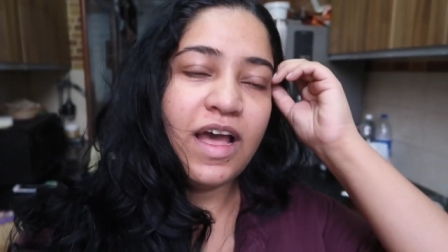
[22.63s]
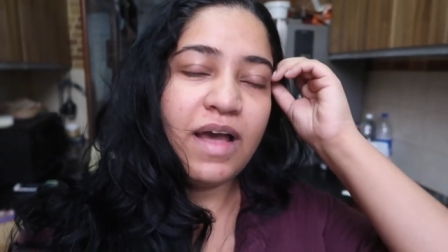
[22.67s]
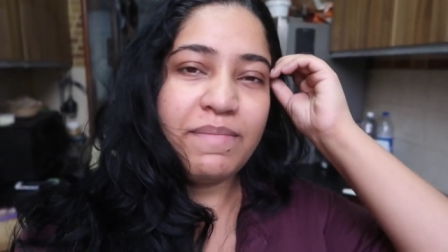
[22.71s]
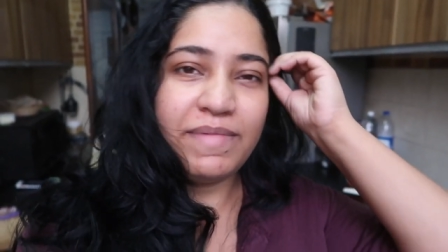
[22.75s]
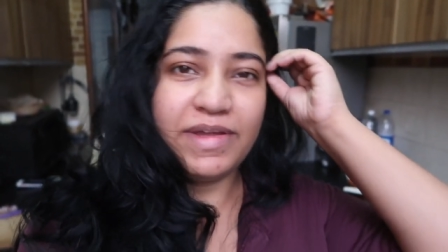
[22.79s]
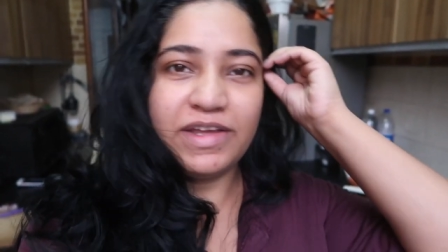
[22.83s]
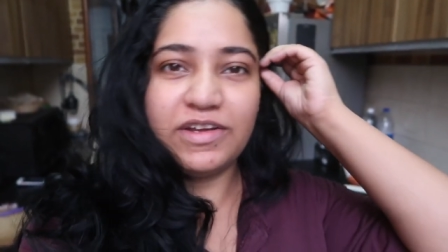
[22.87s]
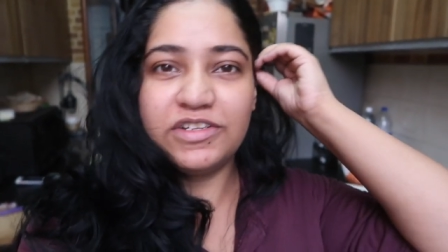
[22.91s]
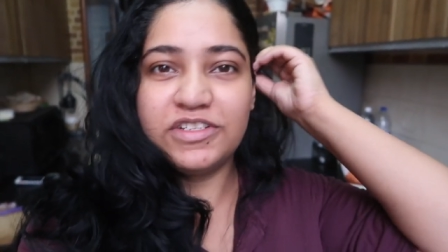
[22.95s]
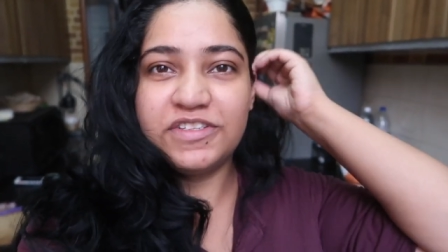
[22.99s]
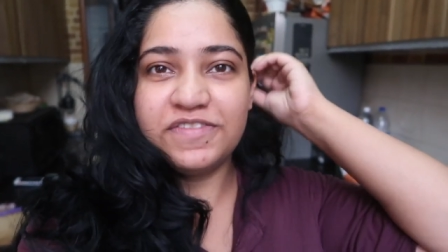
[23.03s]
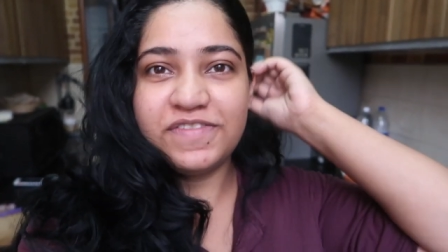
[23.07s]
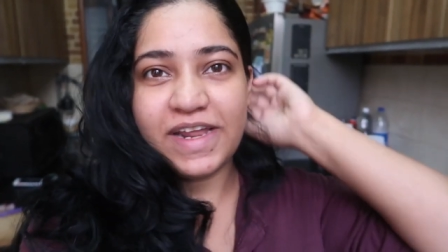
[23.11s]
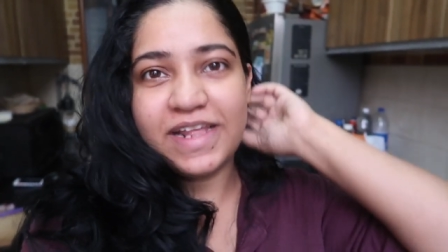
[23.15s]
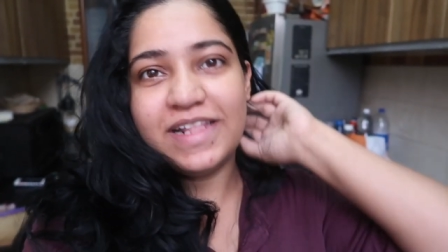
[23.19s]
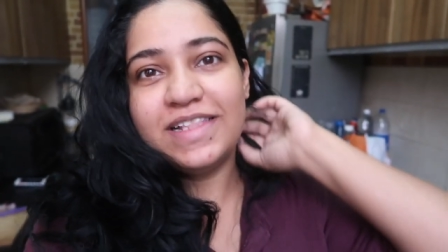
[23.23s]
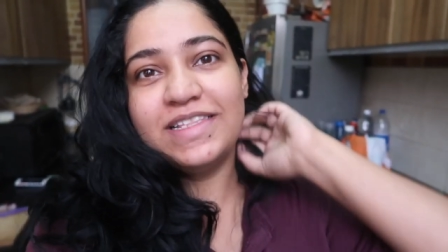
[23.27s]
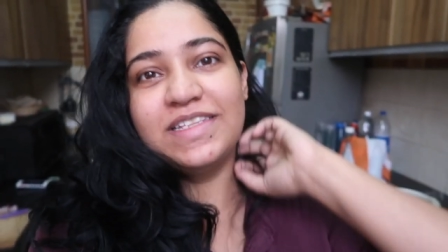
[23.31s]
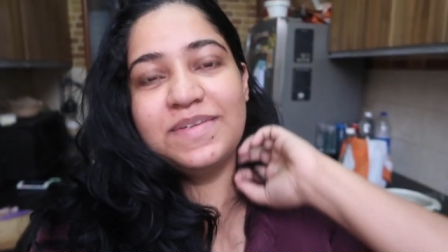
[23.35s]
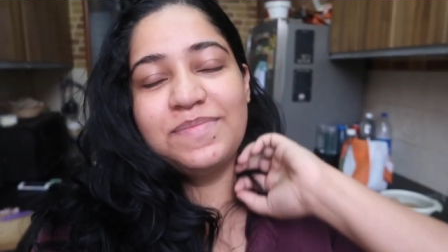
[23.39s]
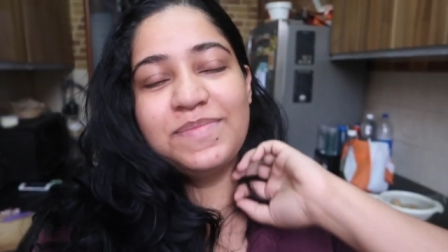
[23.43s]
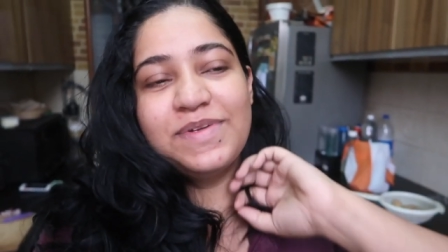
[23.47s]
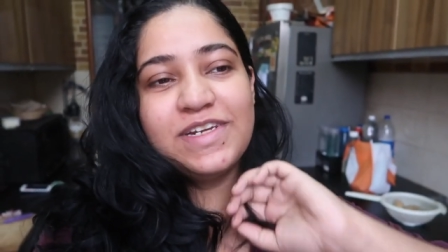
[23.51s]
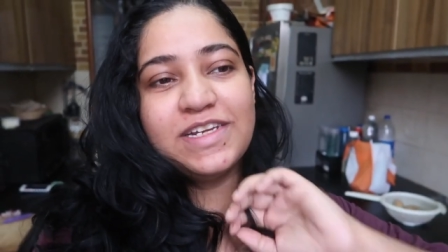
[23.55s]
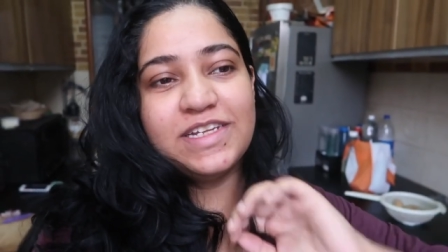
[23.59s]
हमारे कुछ
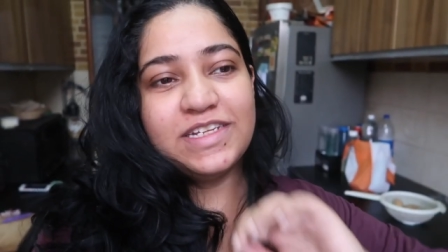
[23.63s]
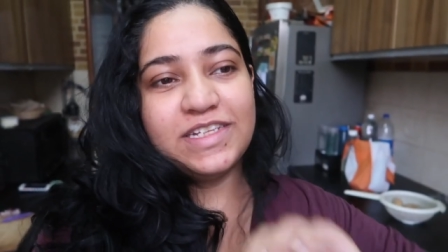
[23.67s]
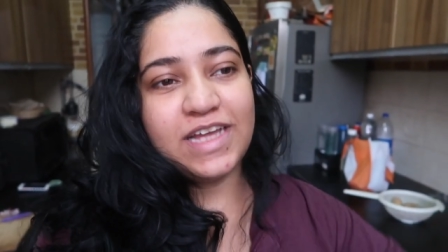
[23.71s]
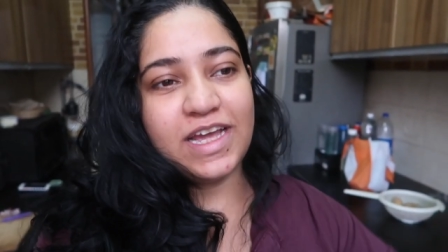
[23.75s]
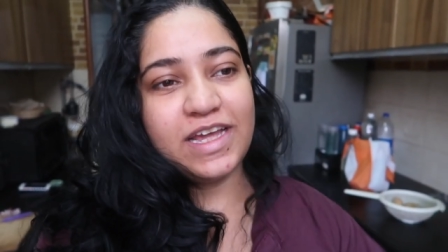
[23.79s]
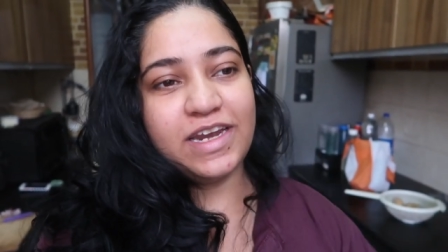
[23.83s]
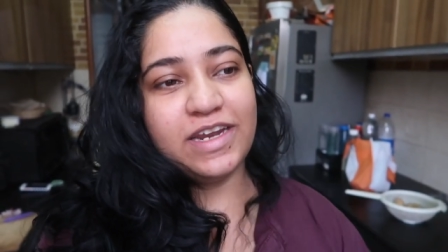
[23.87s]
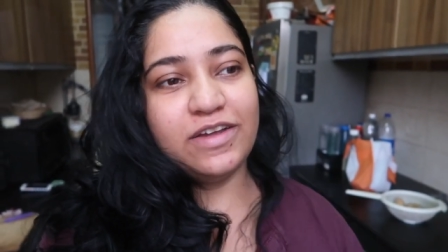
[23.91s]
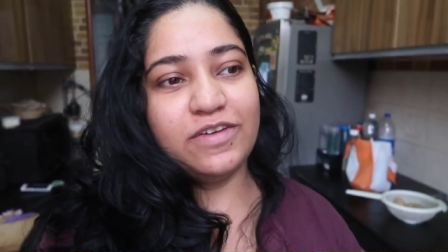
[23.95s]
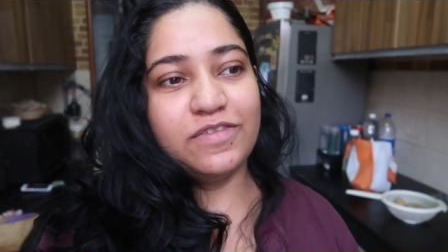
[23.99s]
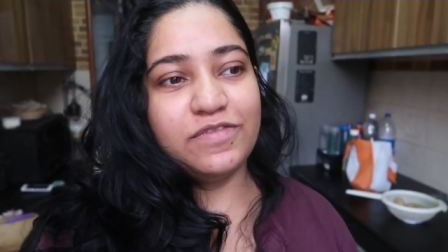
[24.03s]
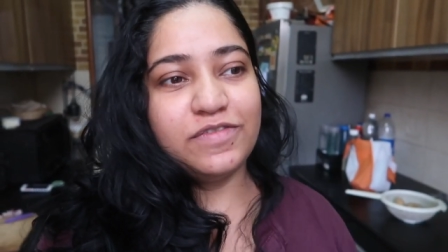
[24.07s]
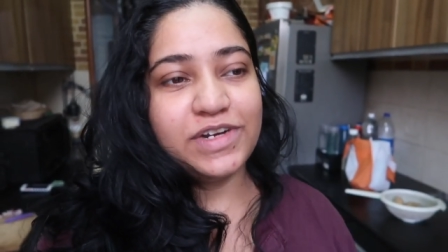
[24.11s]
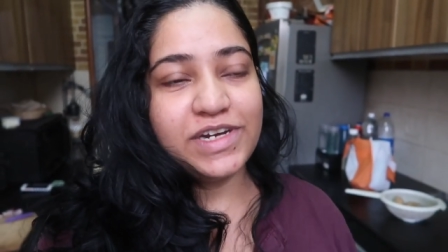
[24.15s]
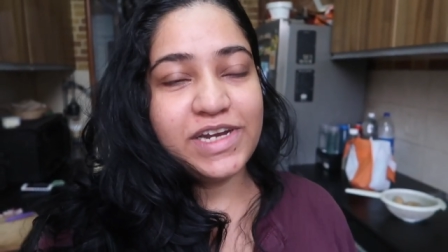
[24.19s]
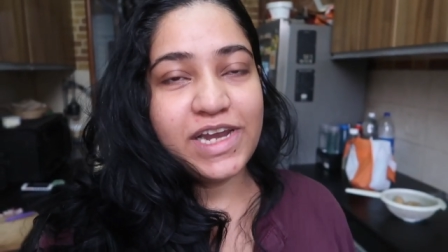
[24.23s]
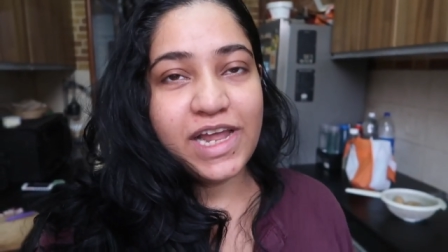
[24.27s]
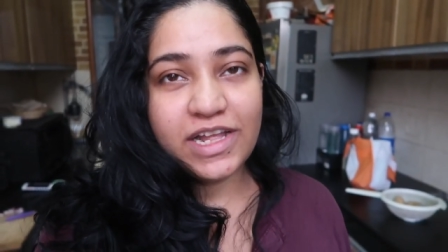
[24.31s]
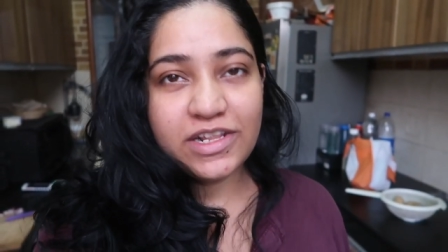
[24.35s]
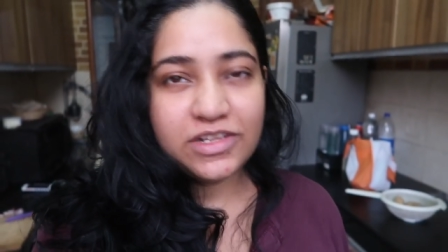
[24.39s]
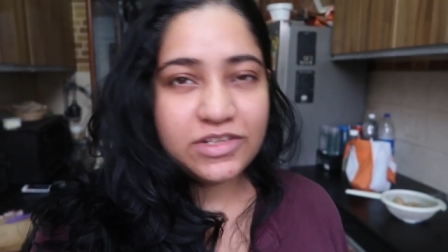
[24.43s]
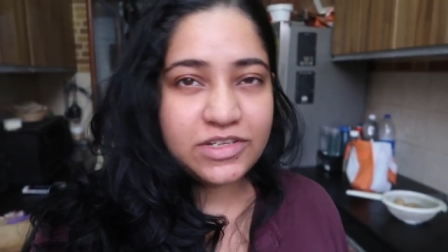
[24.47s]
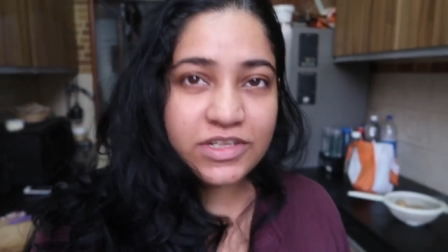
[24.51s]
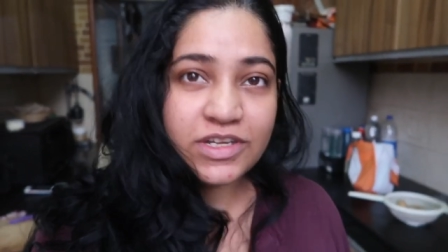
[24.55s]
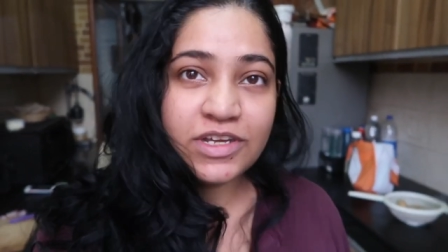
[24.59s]
फ्रेंड से मिलने जा रहे हैं वो
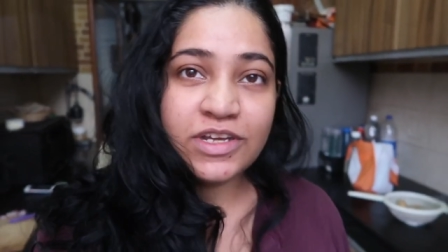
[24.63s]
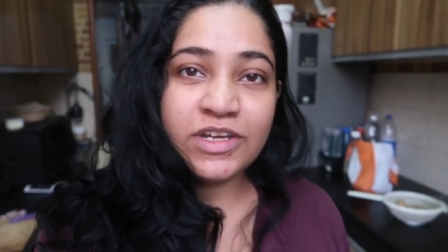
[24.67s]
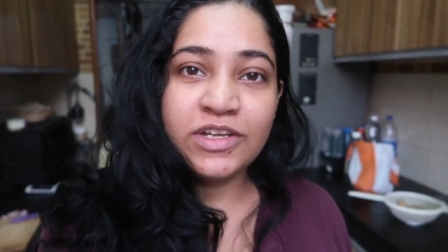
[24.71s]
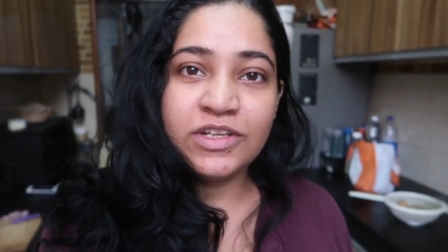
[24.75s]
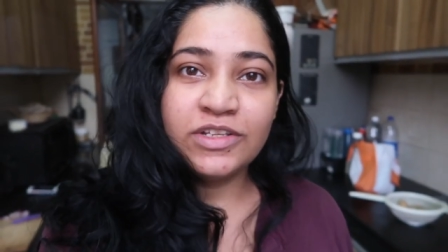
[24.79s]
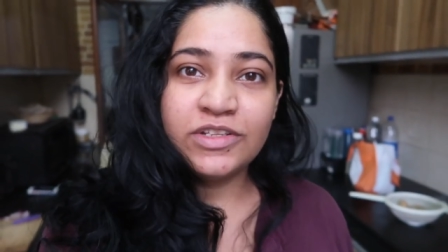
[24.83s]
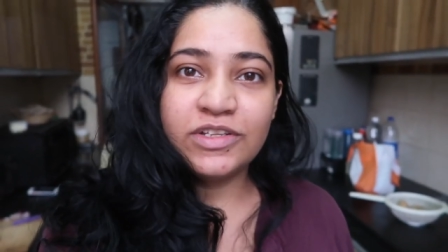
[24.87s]
लंच